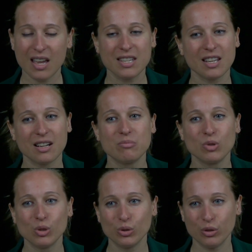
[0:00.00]
E sarà
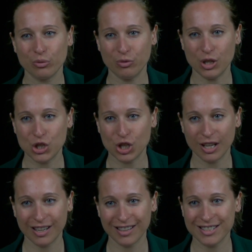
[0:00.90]
molto
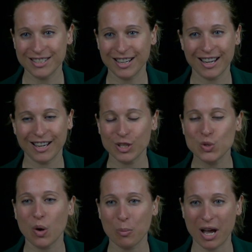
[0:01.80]
difficile districare
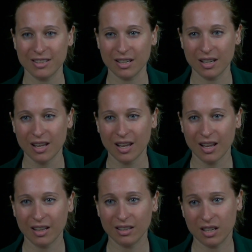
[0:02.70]
sua madre
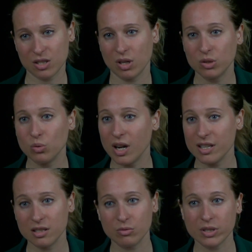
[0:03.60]
dalla sua attuale
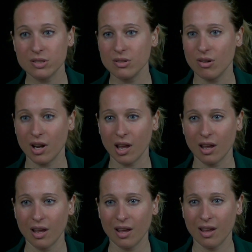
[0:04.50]
situazione.